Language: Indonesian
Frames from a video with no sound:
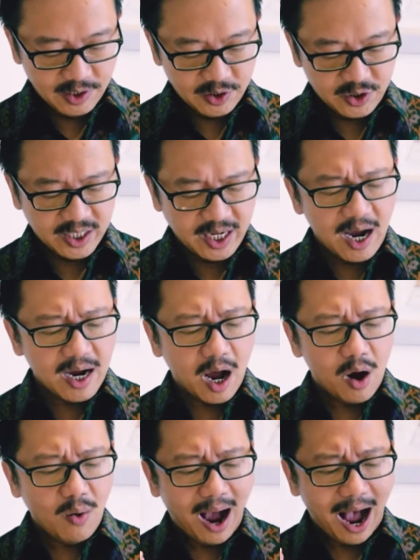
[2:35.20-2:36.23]
Jika
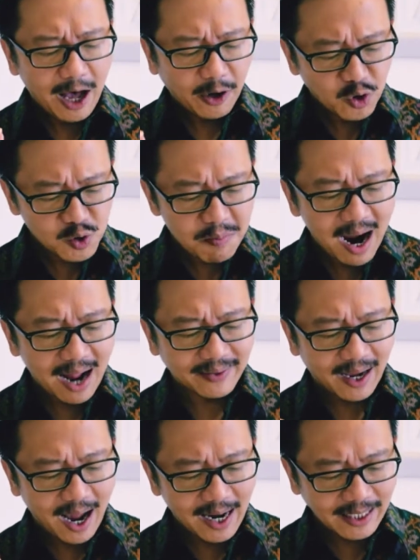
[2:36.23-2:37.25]
engkau harus
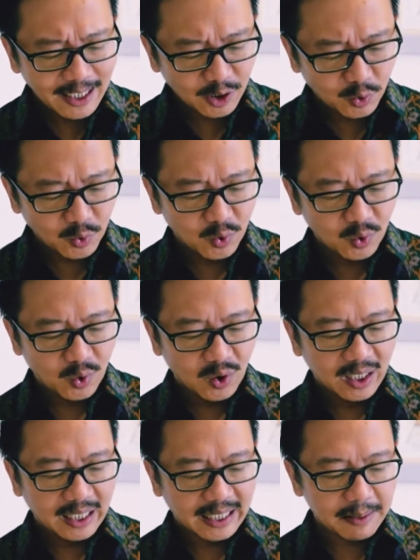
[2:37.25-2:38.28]
mengatakan itu
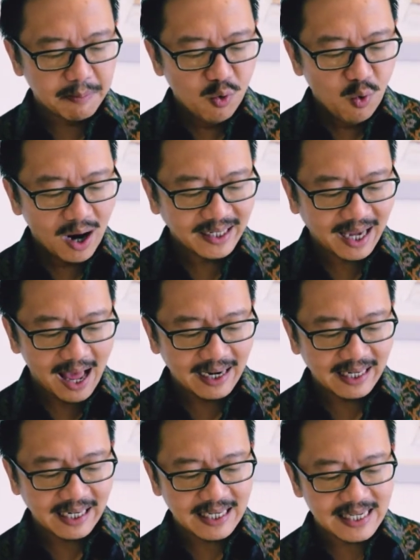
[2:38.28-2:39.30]
ribuan
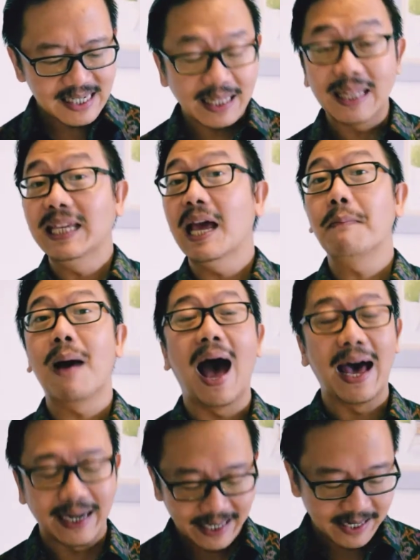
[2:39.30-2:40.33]
kali setiap
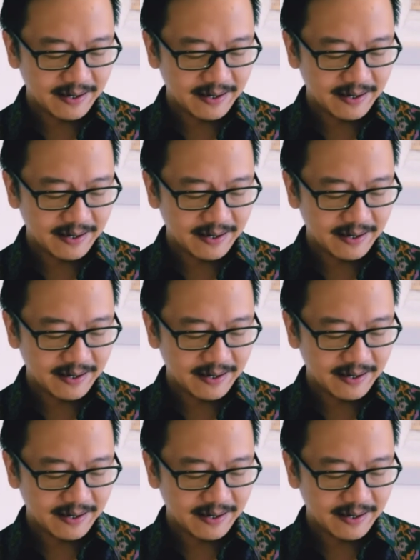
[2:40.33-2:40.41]
hari,